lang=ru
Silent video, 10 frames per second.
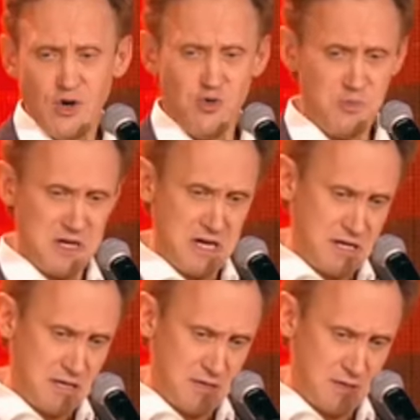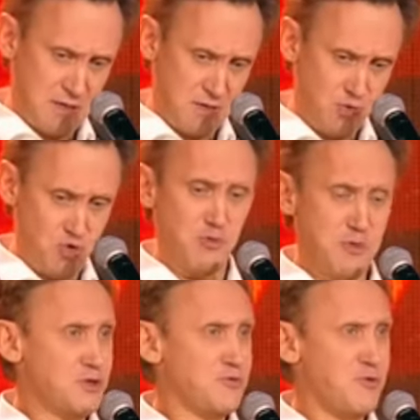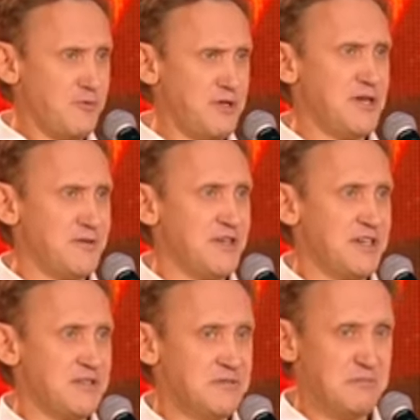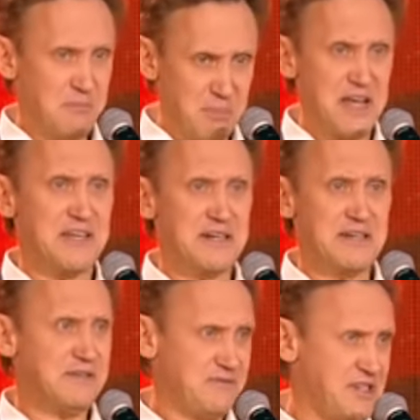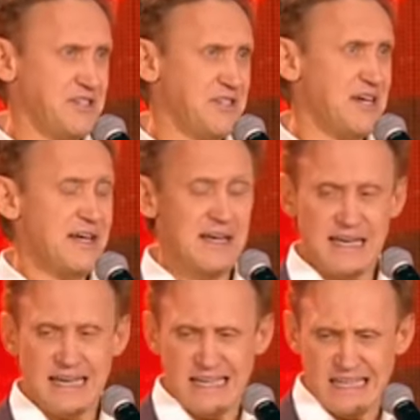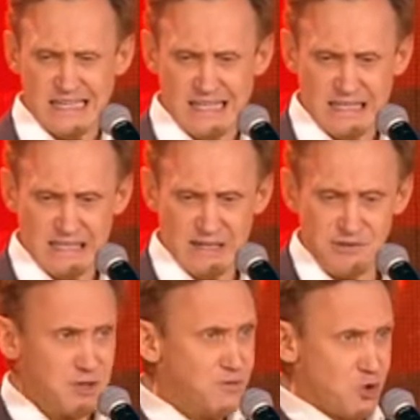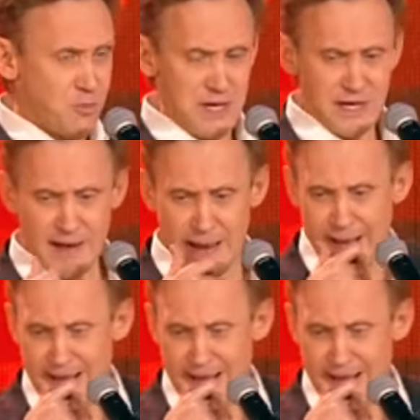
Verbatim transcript: У меня домик свой в деревне, банька, все дела. Вчетвером поехали.